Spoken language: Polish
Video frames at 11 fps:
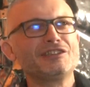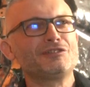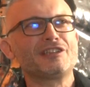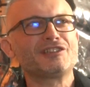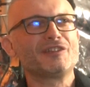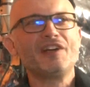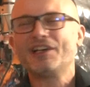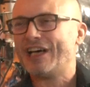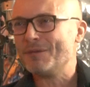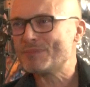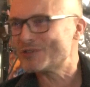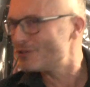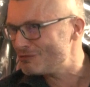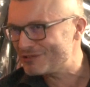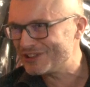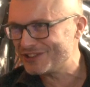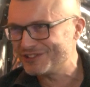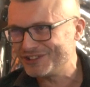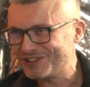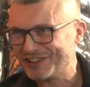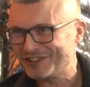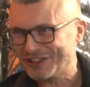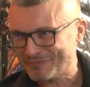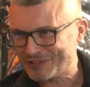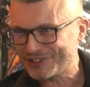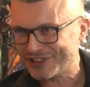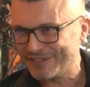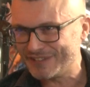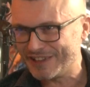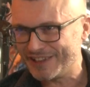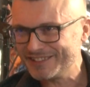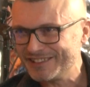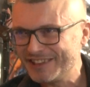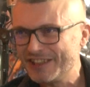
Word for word: które są absolutnie do niczego niepotrzebne.